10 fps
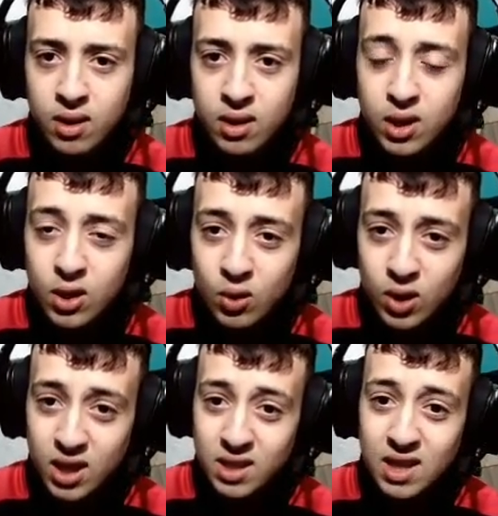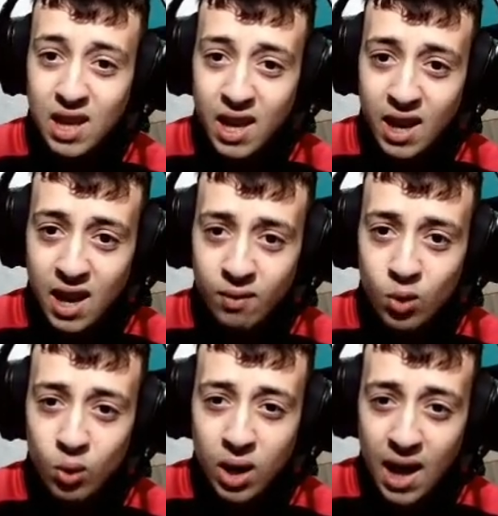Io che scleravo e
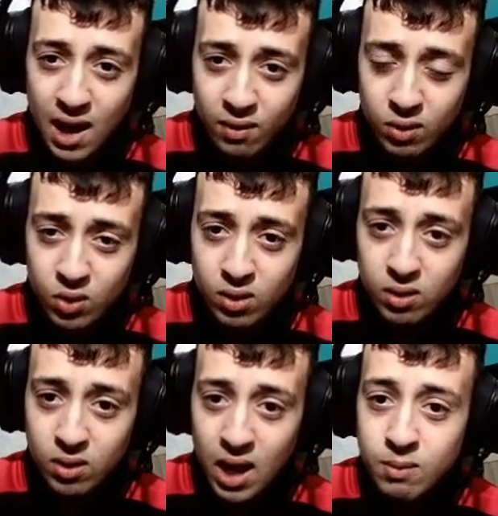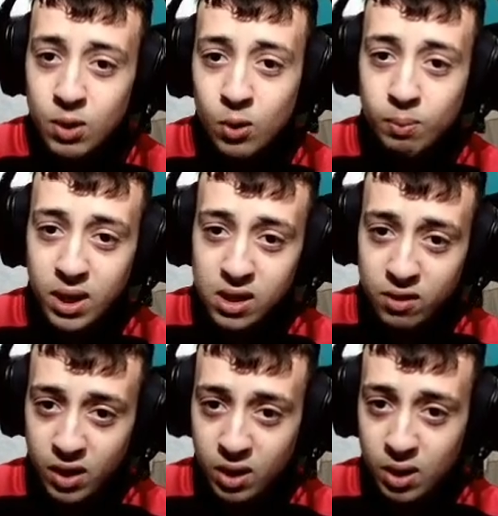urlavo ai miei compagni di
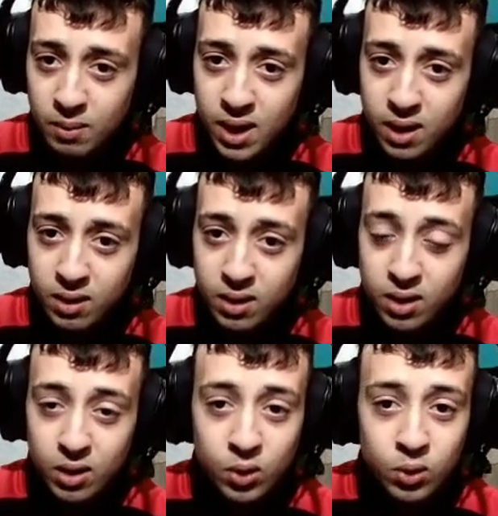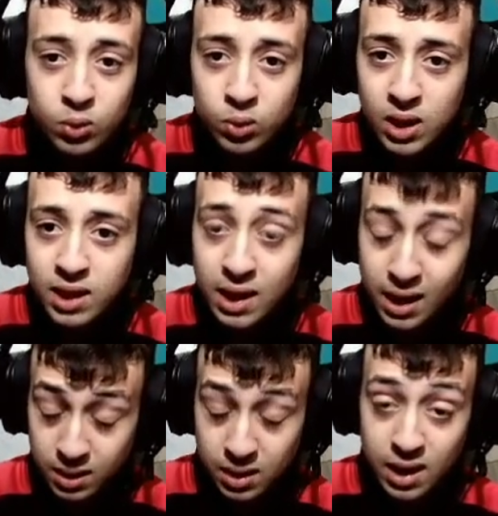fianco a me con tutte le ta-
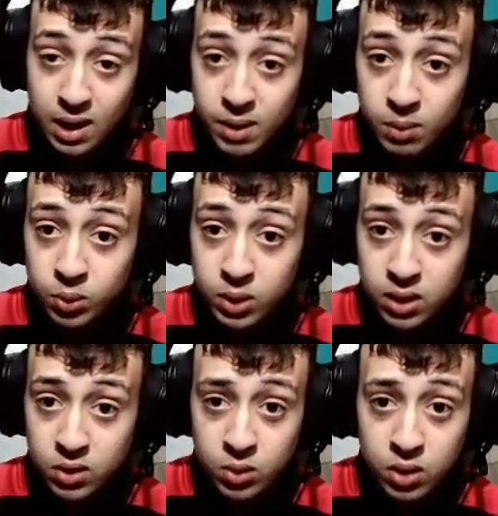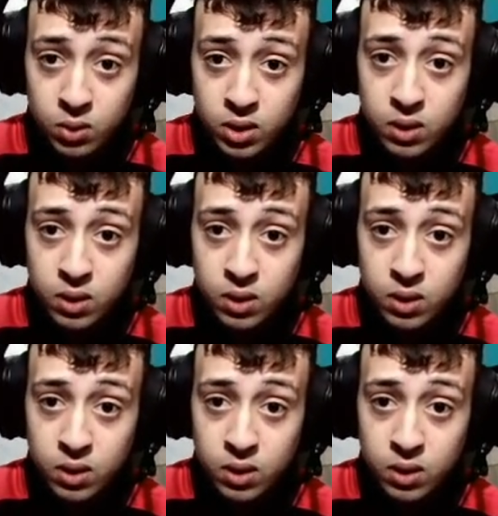telecamere puntate su di noi.